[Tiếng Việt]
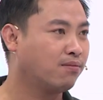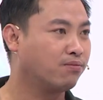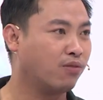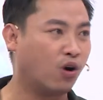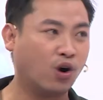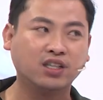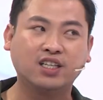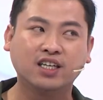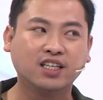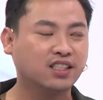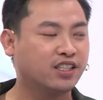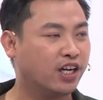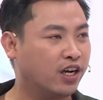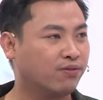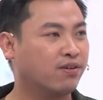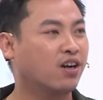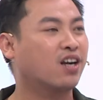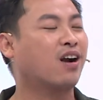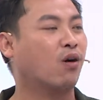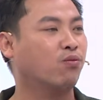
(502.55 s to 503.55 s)
Mọi thứ
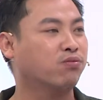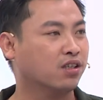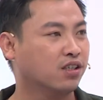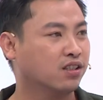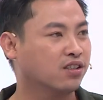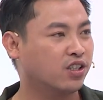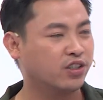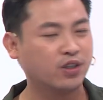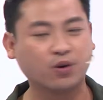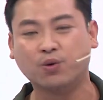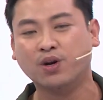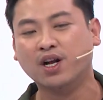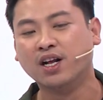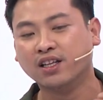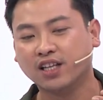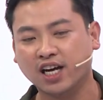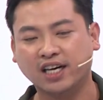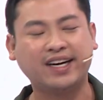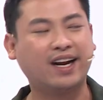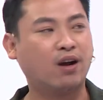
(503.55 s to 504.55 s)
đều phải cộng hưởng, chứ dù
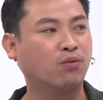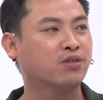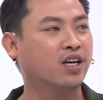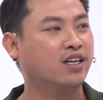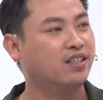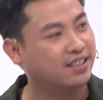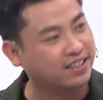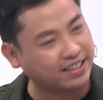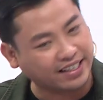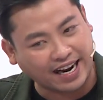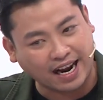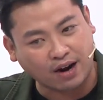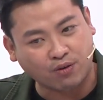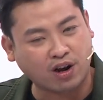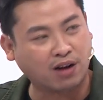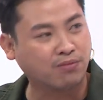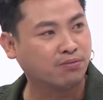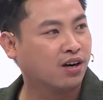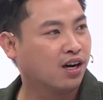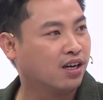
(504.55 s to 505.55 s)
thích hay không thích gạt
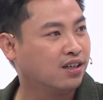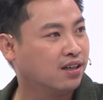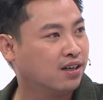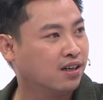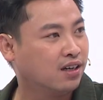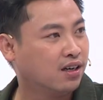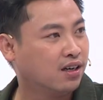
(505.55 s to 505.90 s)
qua một bên,